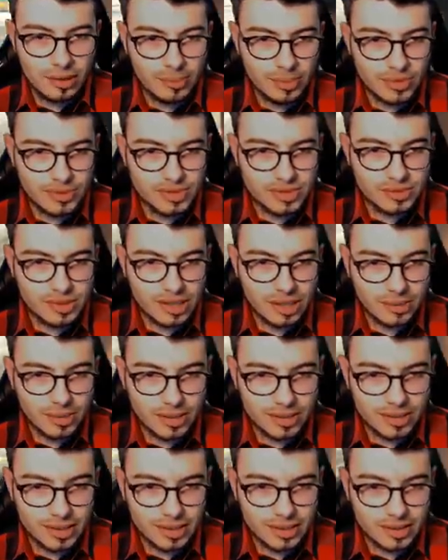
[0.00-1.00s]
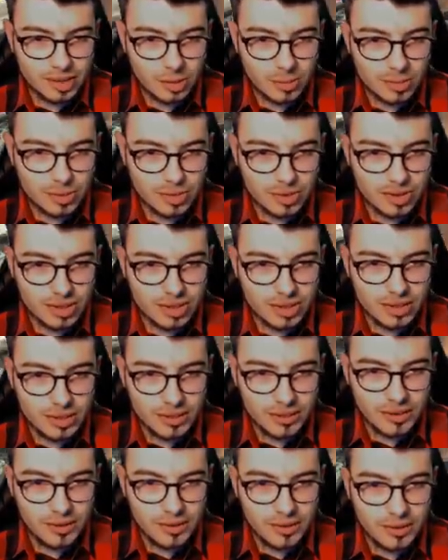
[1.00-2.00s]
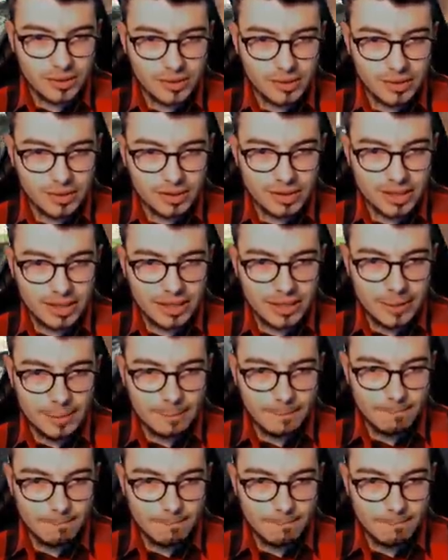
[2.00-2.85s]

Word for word: impossibile da prendere, troppo sottile. Dai,